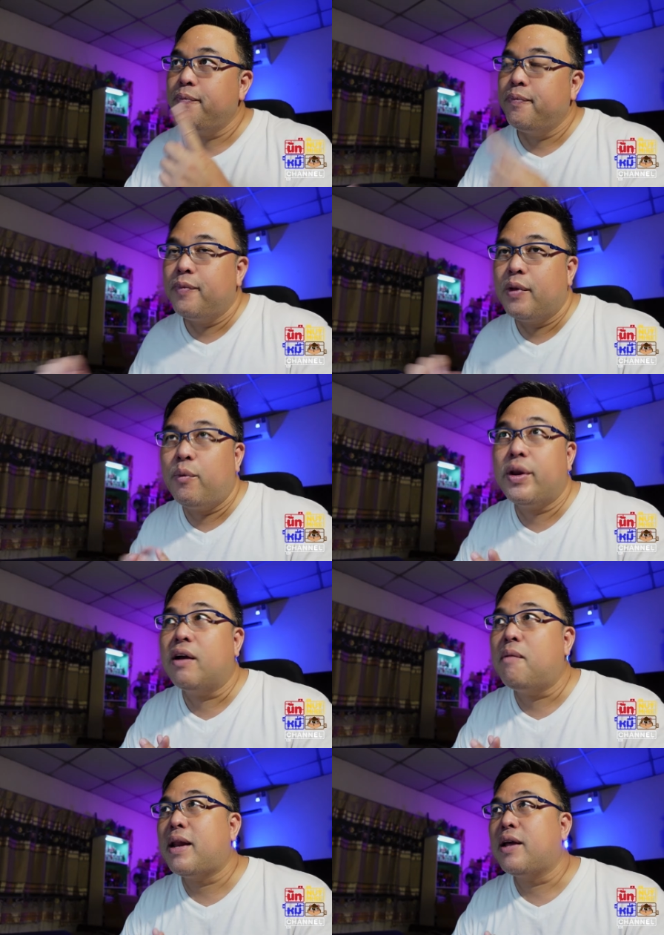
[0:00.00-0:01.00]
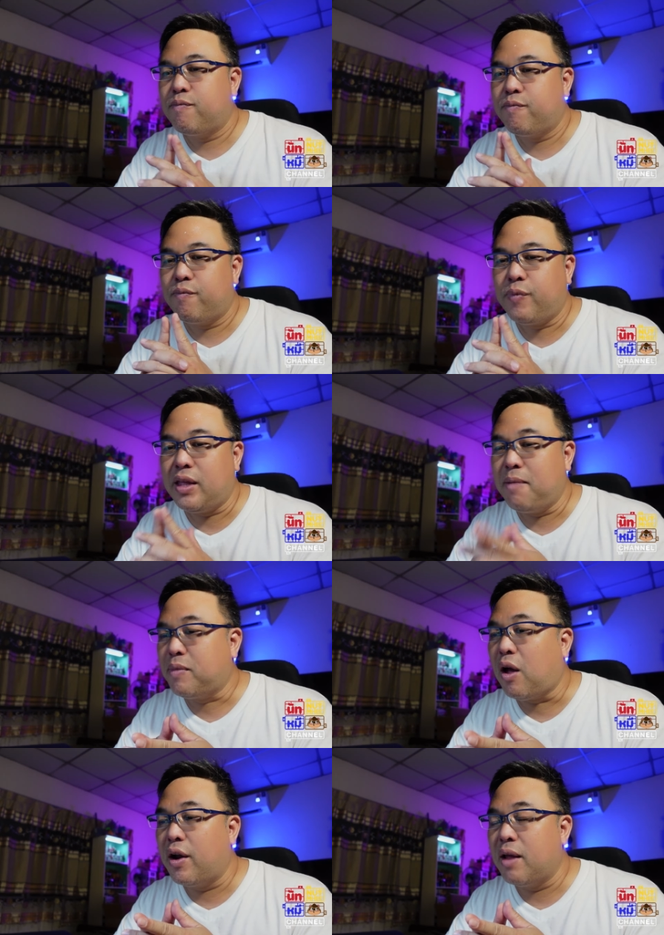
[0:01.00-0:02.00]
วันนี้ก็มานี้ก่อนนะครับคลิปต่อ
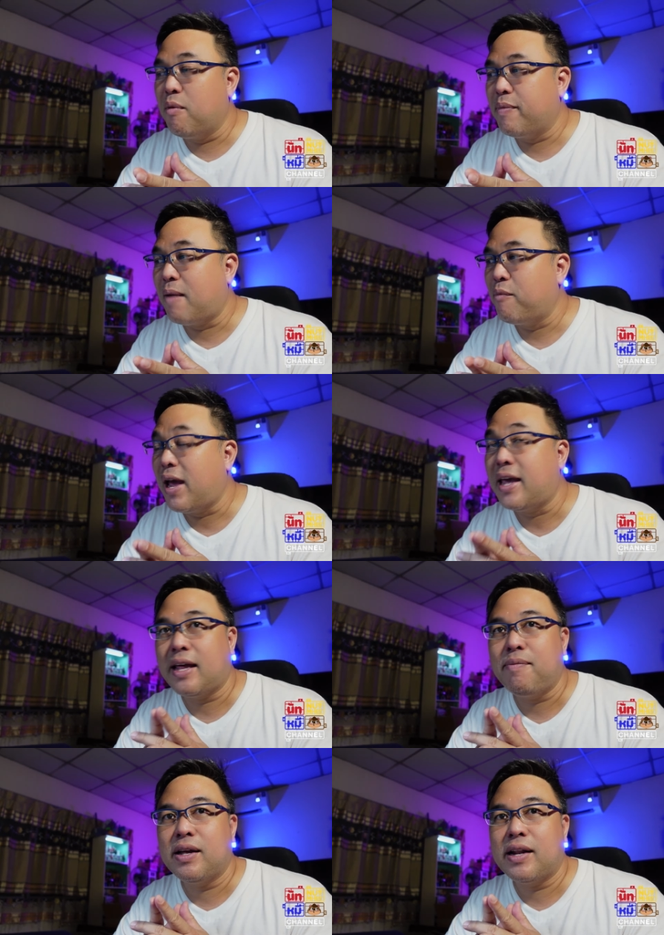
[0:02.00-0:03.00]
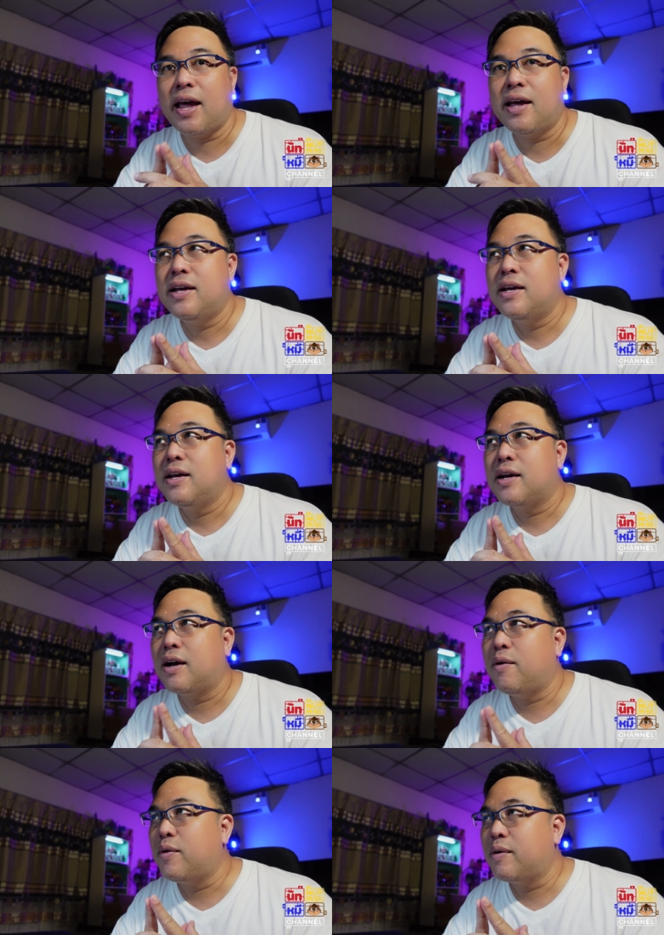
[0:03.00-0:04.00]
เดี๋ยวผมทำไว้ให้อีกคลิปหนึ่งนะก็
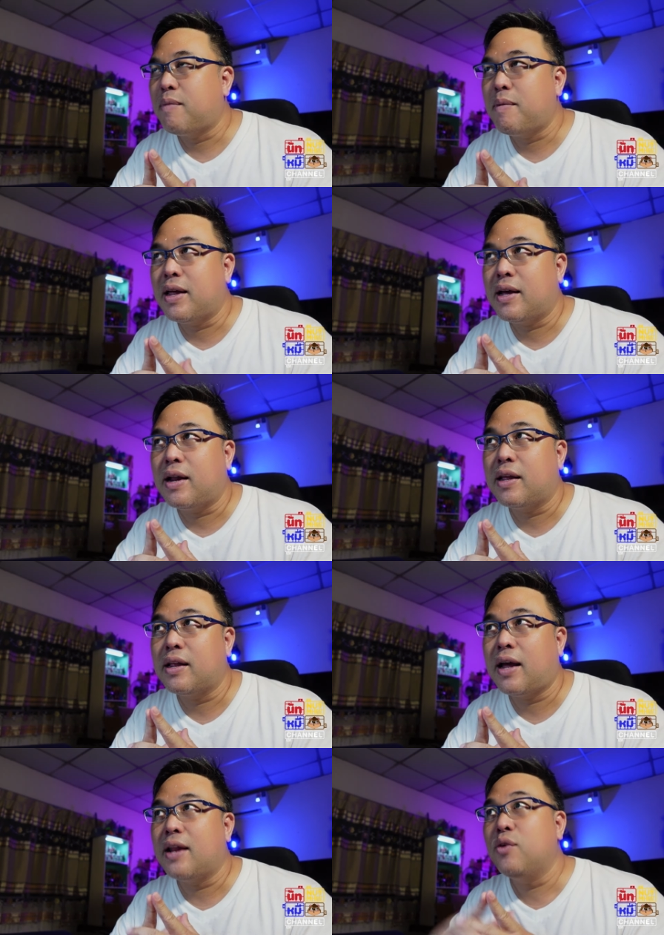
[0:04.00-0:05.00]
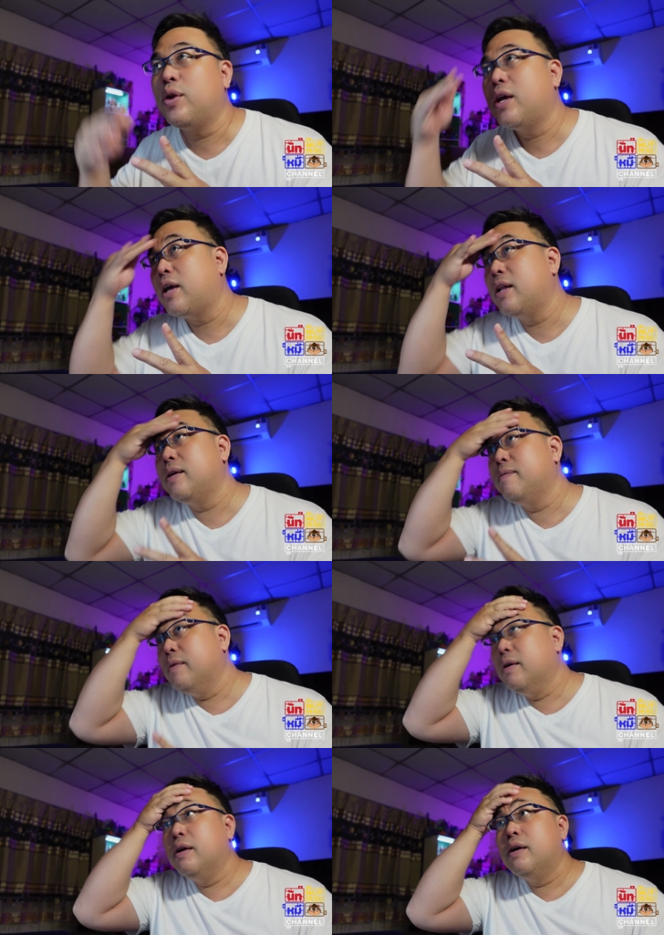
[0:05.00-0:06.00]
ประมาณนี้ใครดูนี้ก็อย่าลืม
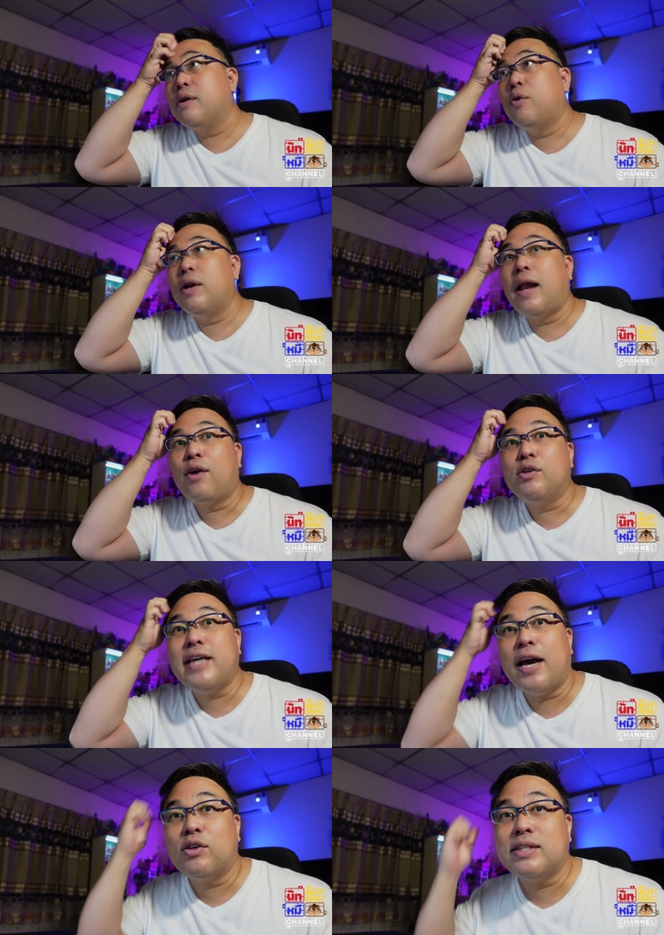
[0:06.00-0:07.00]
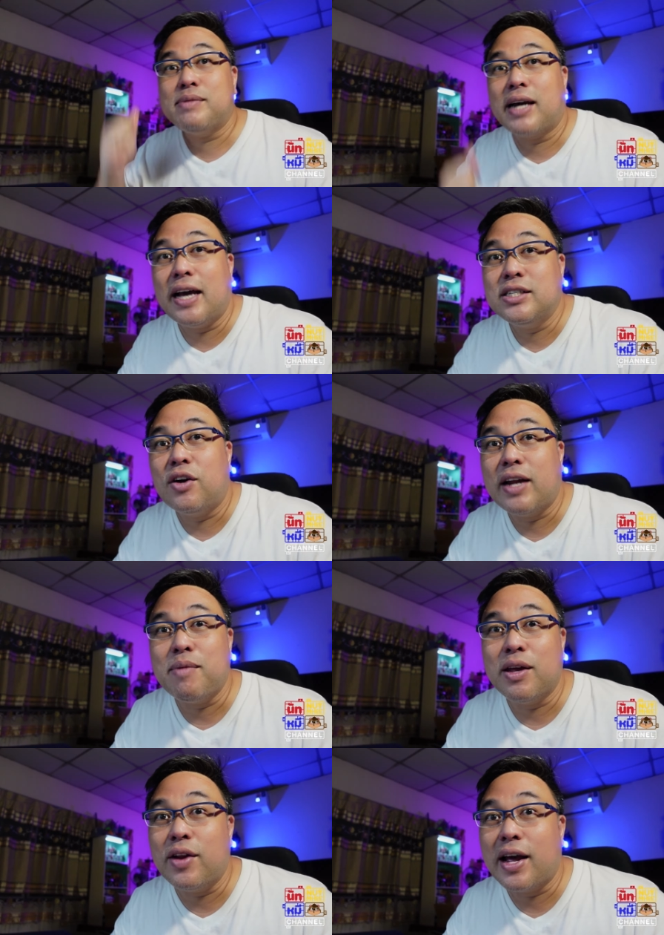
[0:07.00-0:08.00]
กดไลค์กดแชร์กด subscribe ช่องนัทมี
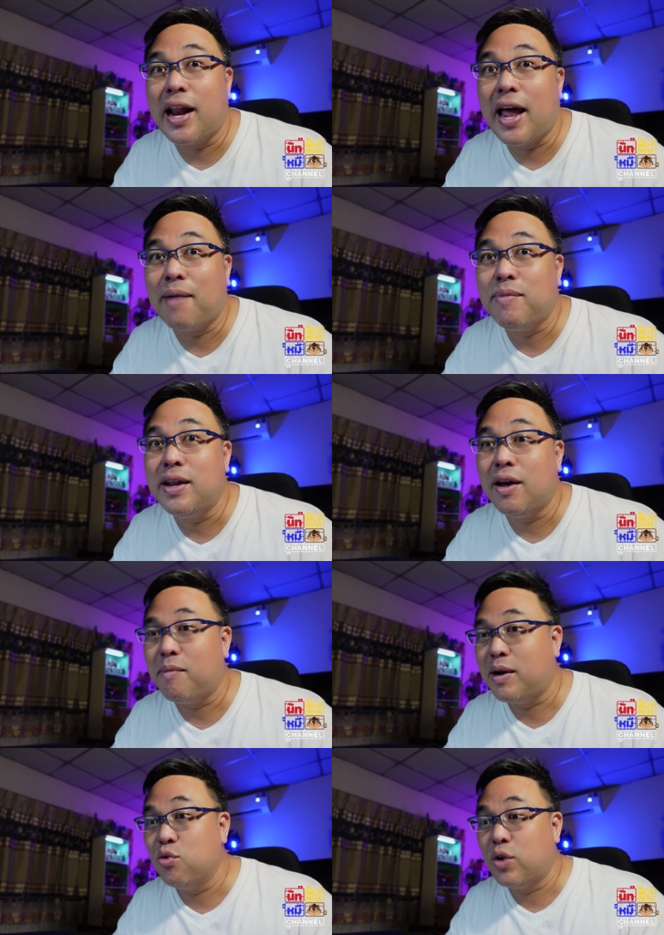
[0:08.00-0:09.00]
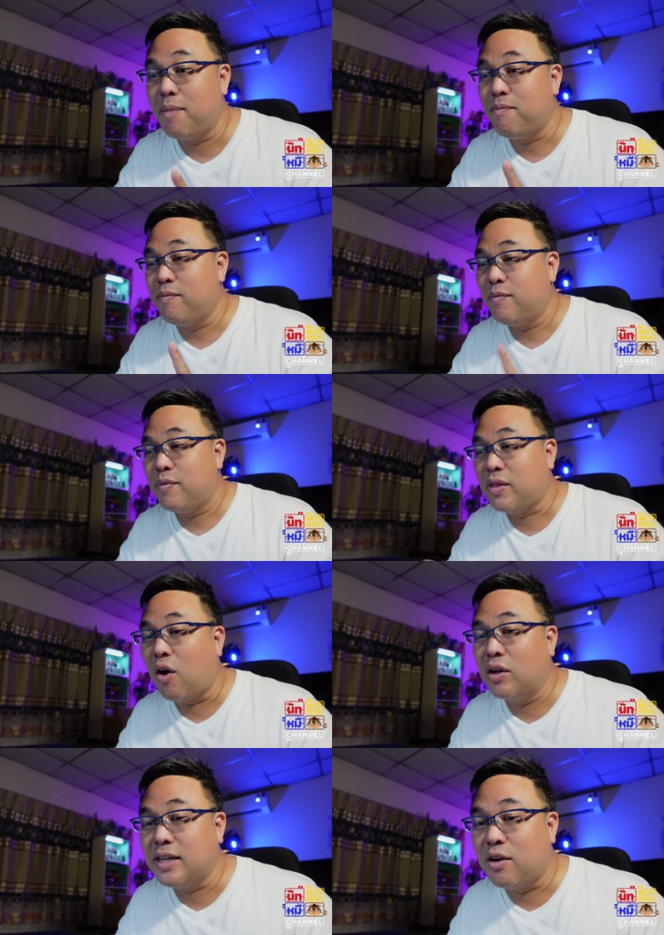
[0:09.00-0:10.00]
ด้วยนะครับเดี๋ยวมาดูคลิปต่อ
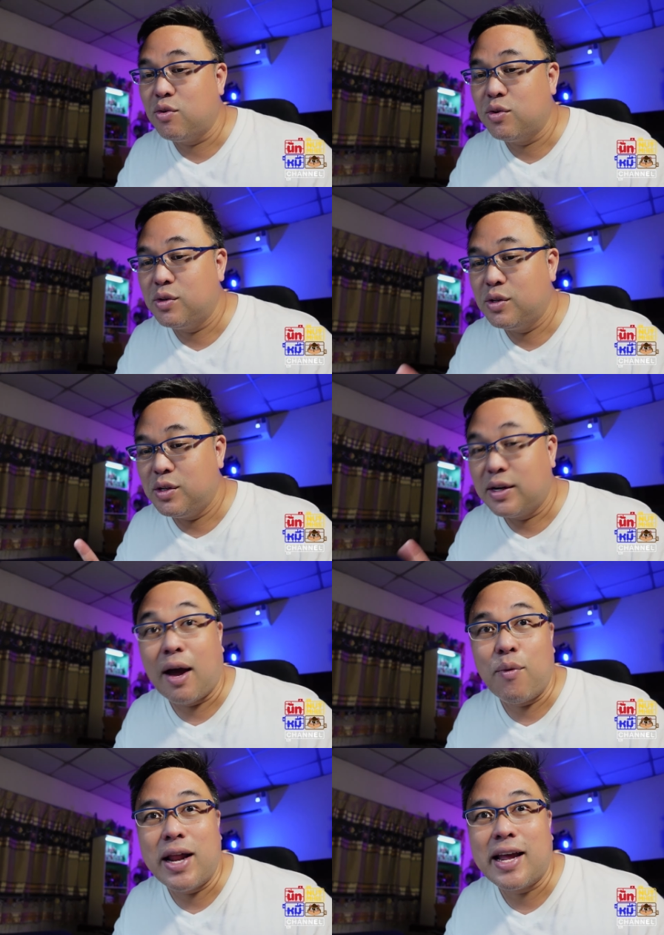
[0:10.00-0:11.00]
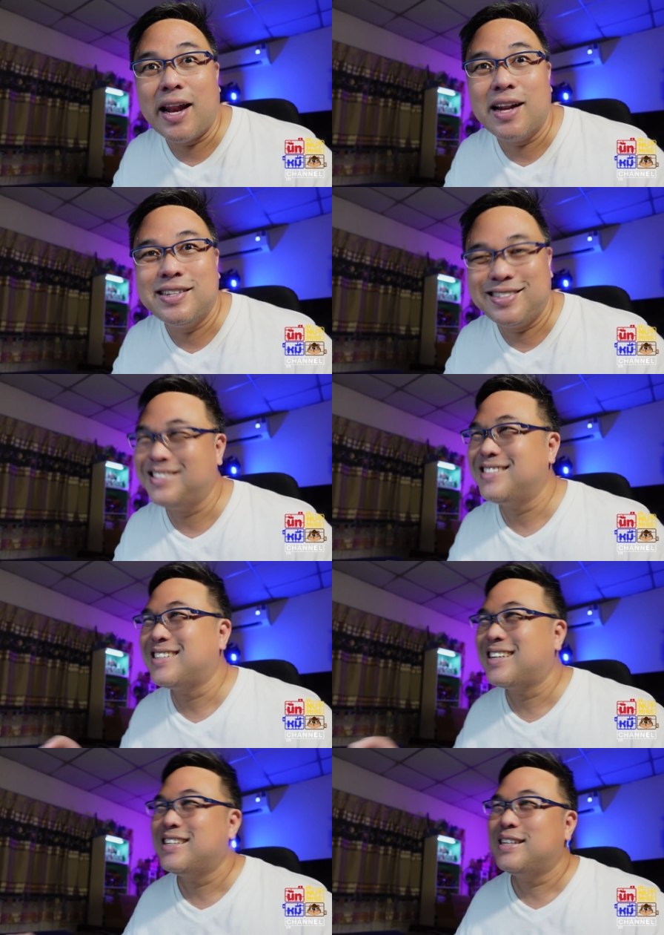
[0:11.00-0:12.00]
เจ้ากาเวียนกัน
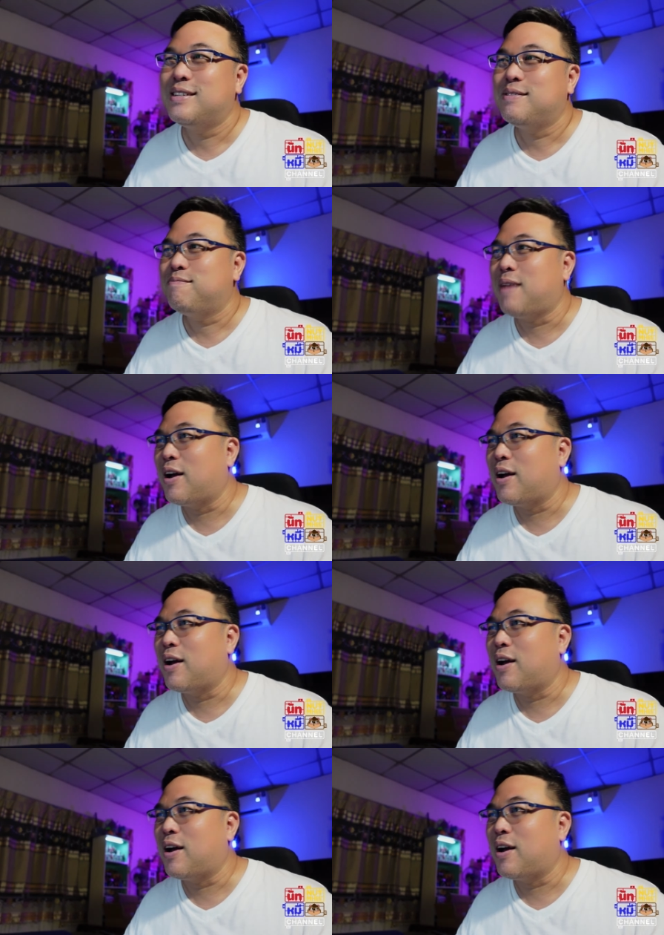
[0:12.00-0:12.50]
ไปก่อน